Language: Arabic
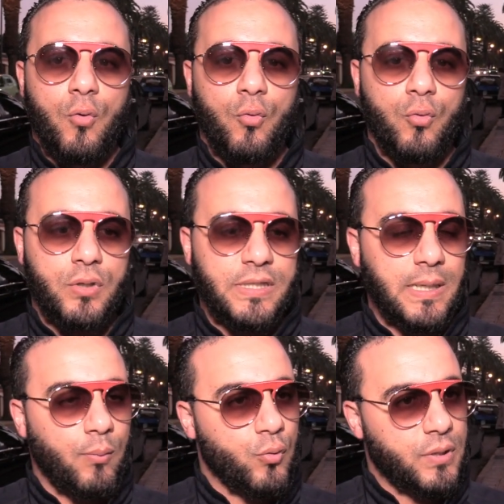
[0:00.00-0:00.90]

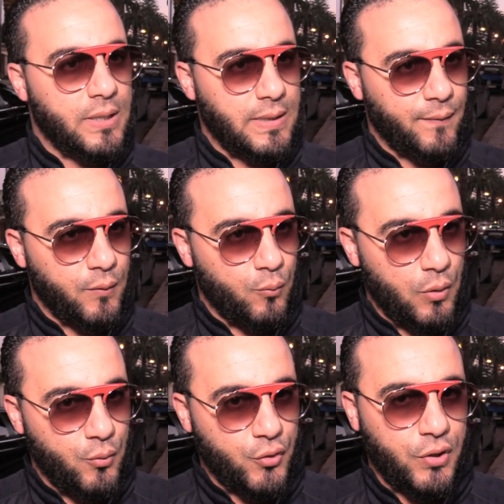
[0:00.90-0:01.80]
ونستقبلوا سنه
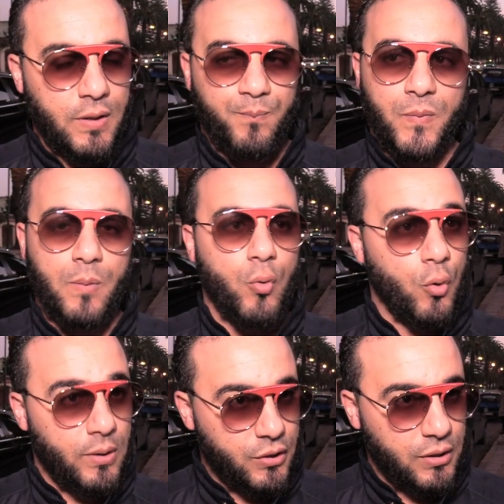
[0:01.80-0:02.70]
2021
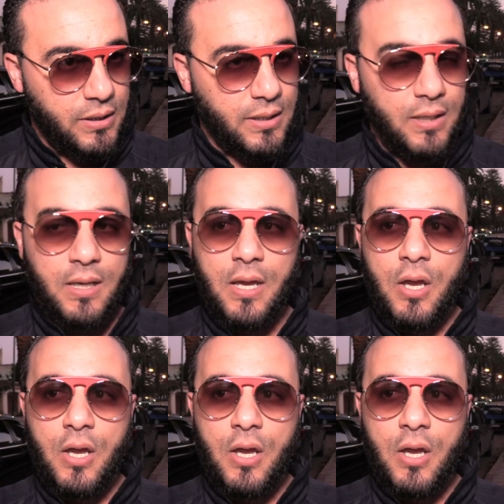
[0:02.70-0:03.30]
بحله جديده